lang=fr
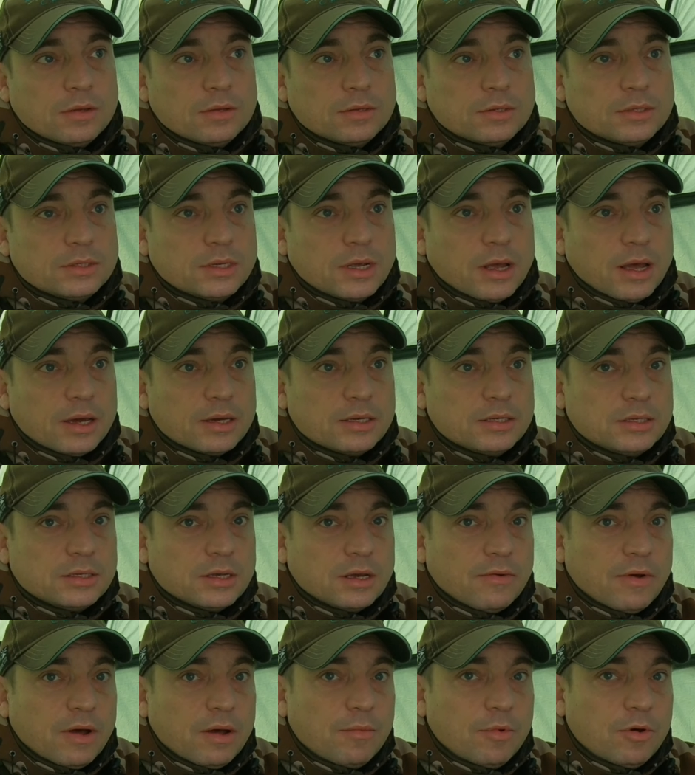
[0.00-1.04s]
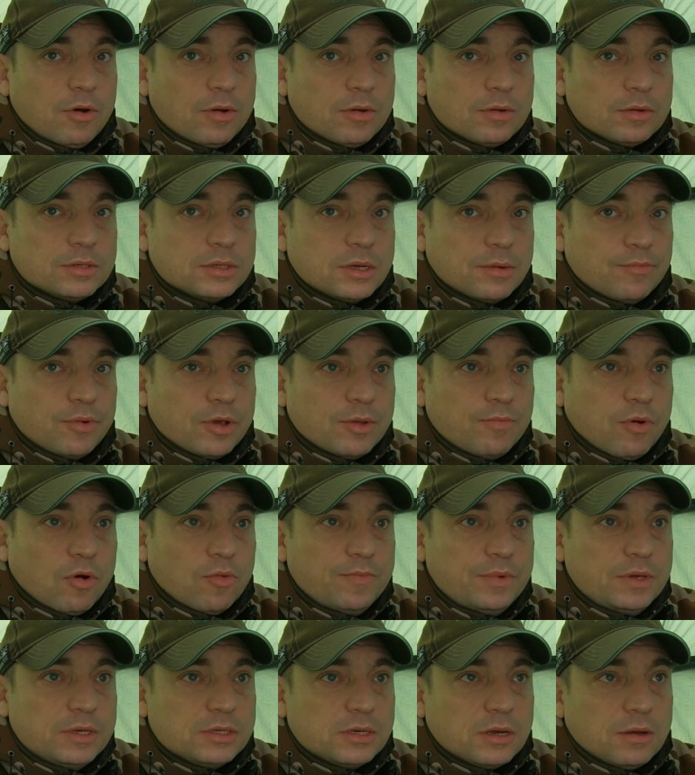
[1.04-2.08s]
C'est vrai que c'est vraiment ça peut être
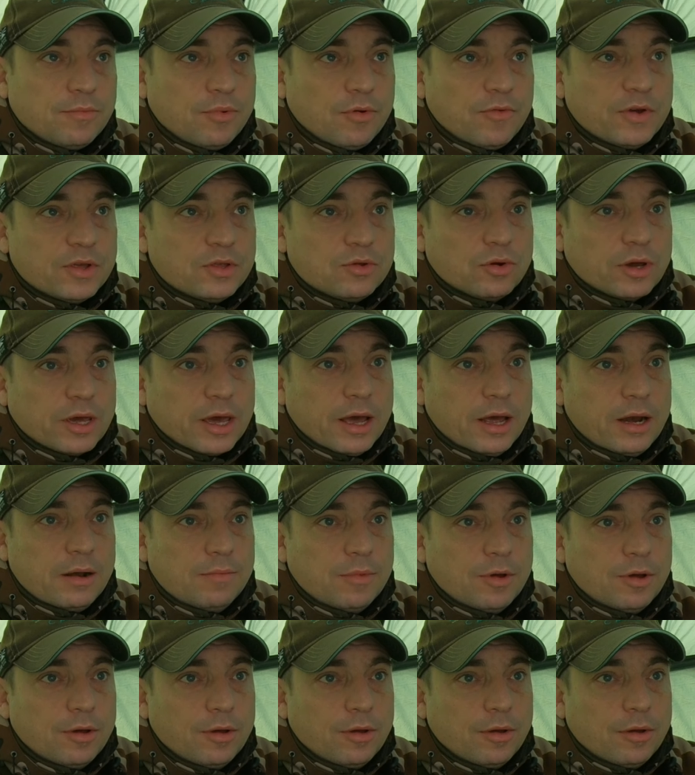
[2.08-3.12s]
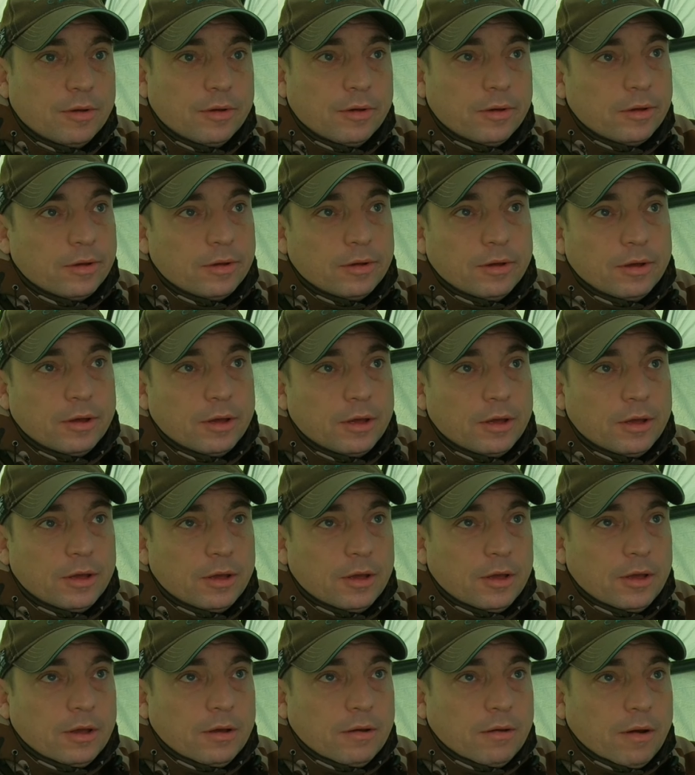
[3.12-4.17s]
propice, hein, peuvent être au calme.
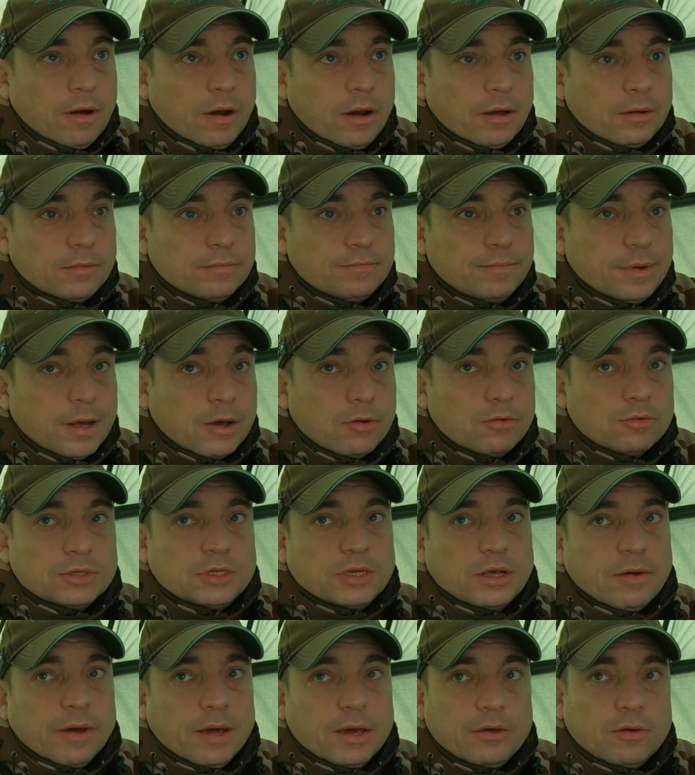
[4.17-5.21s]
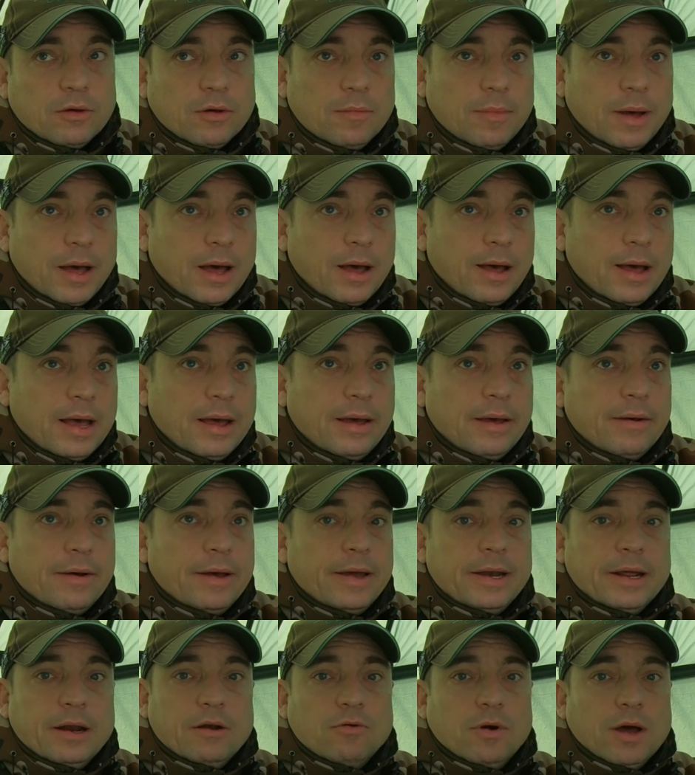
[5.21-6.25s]
voilà. Par contre, c'est vrai que bah
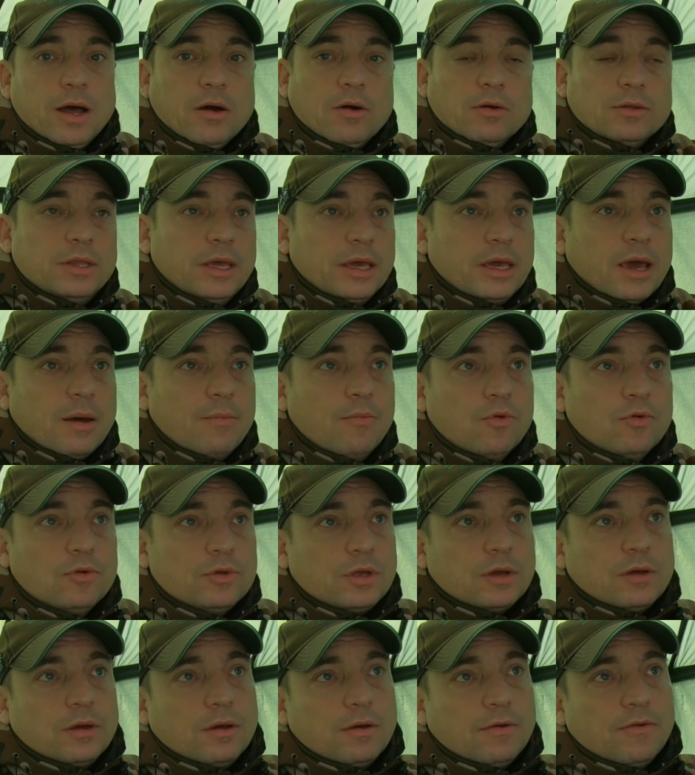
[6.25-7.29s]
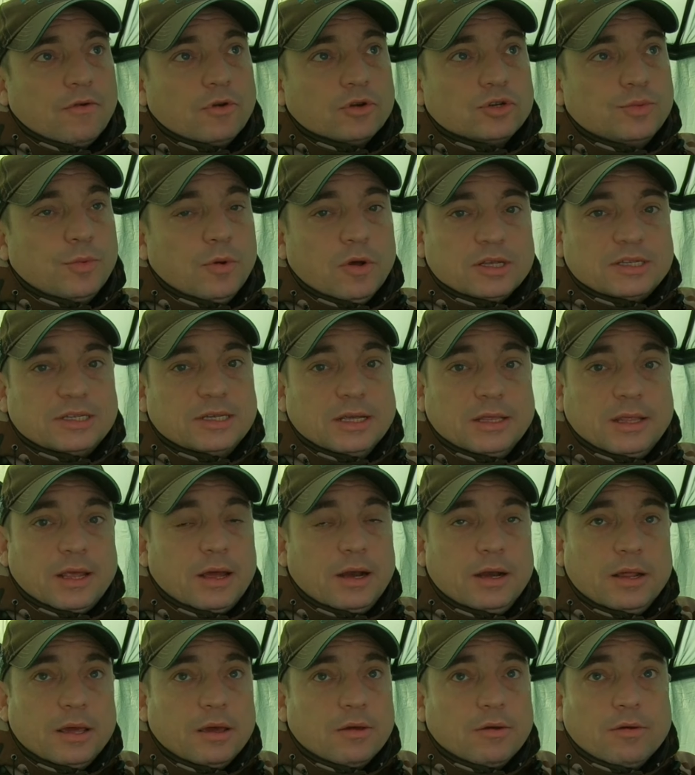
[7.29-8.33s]
la Loire dès qu'elle monte, franchement, elle
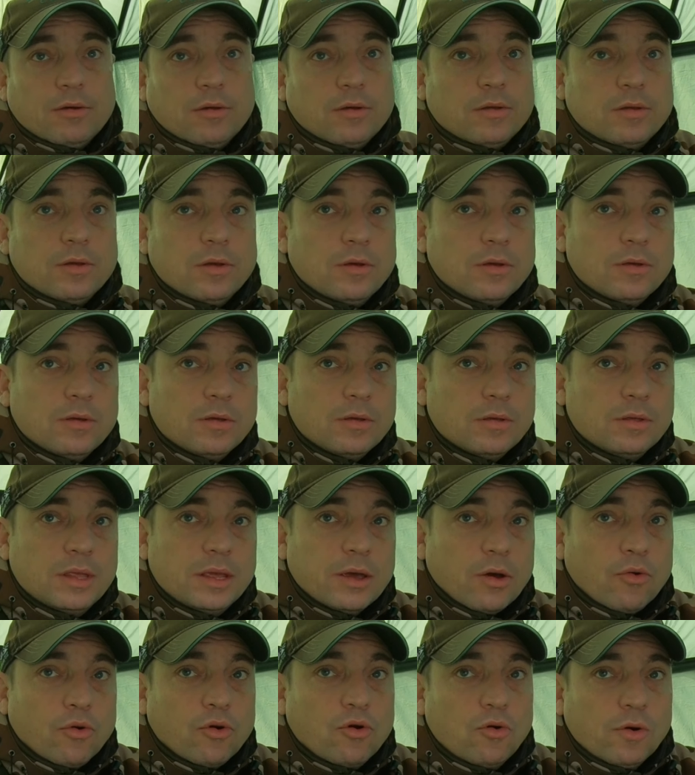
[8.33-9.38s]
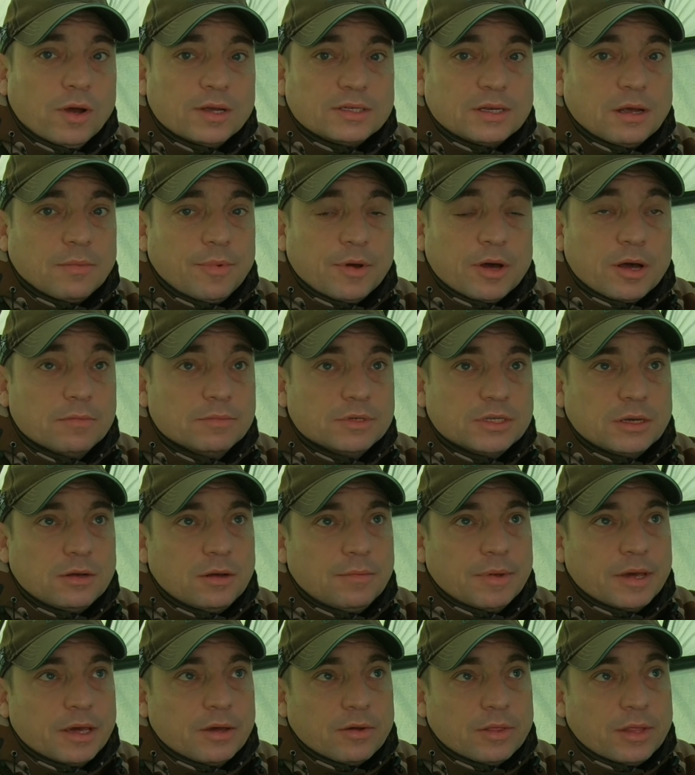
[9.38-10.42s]
s'étale et des recoins sympas comme ça,
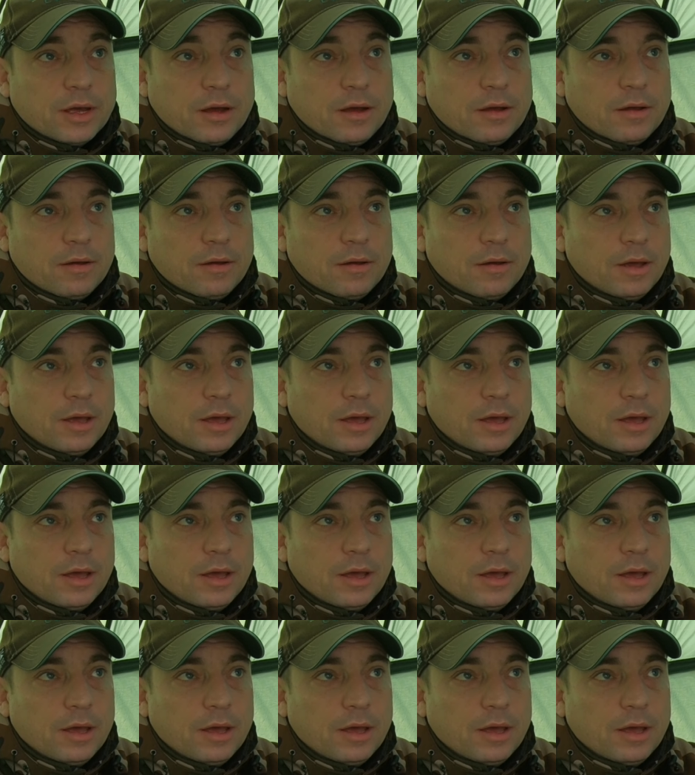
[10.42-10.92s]
mais il y en a